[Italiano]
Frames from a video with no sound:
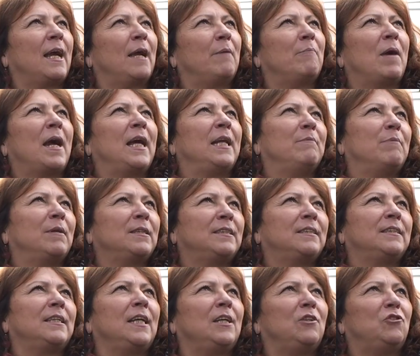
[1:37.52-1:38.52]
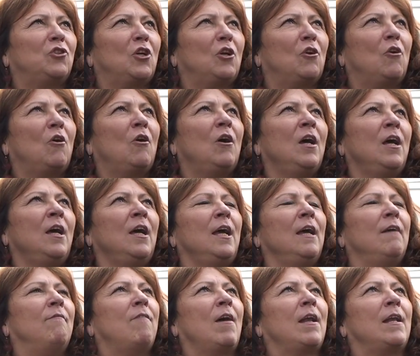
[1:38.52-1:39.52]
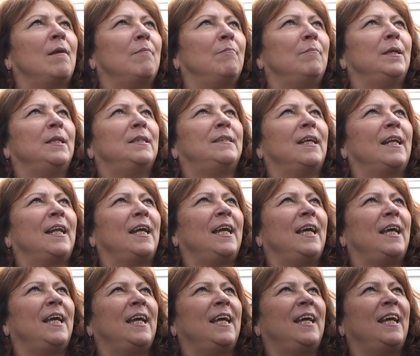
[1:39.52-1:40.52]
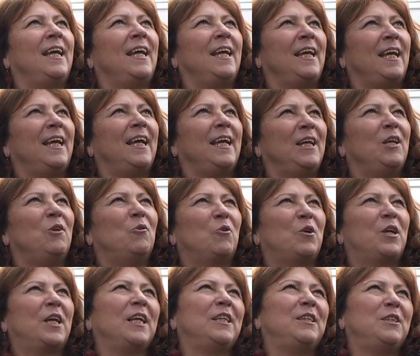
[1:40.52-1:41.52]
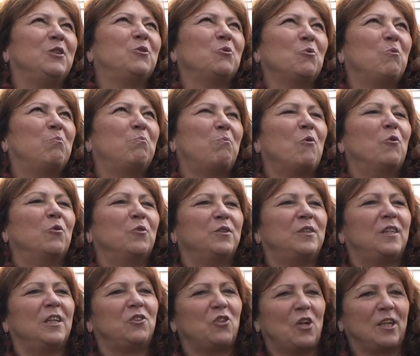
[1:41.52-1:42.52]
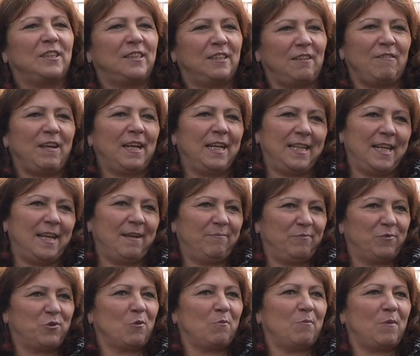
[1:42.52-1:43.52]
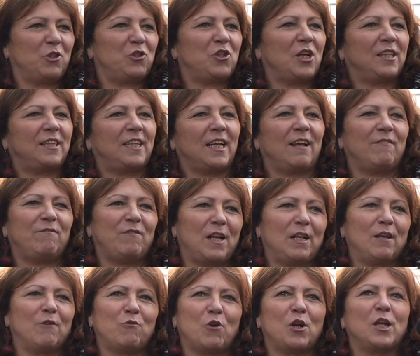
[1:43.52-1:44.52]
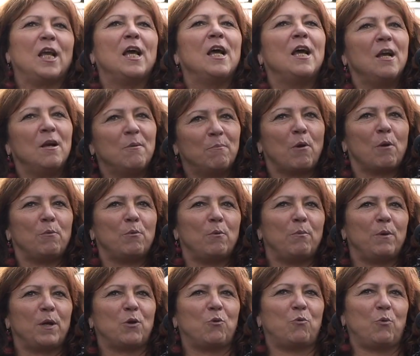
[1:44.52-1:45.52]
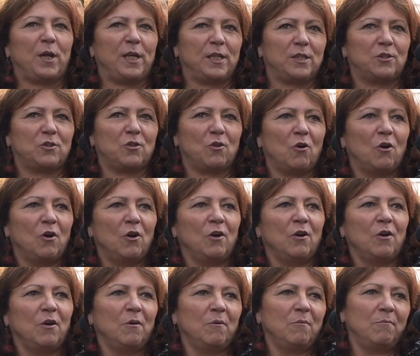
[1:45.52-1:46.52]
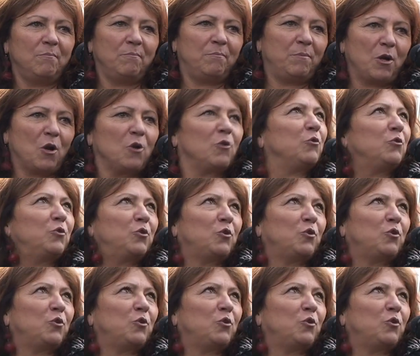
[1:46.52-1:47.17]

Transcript: che magari passeggiano e vanno a mettere i lucchetti sul ponte, cioè si vede, insomma, gente che viene da fuori proprio per questo però non